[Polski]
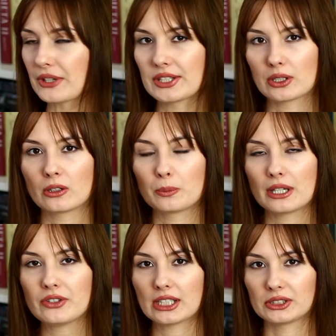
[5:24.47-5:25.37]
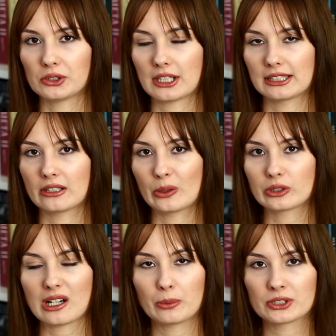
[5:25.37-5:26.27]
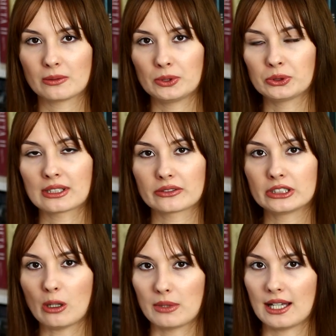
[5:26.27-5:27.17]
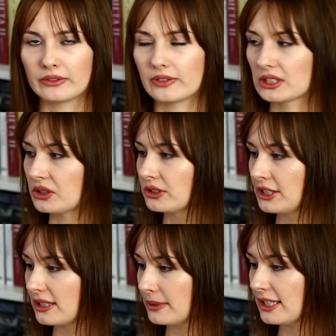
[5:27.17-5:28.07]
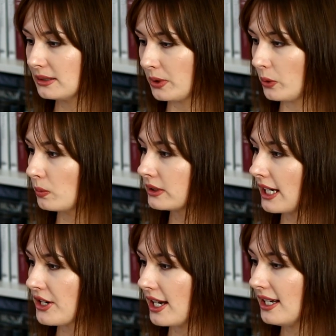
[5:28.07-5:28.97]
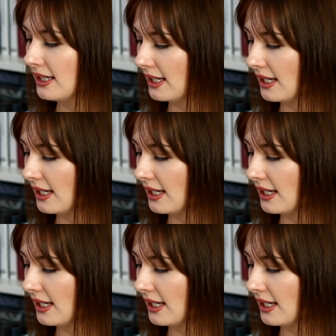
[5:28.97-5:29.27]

Jest to pierwsza książka tego autora po zdobyciu Nagrody Nobla w 2017 roku bodajże.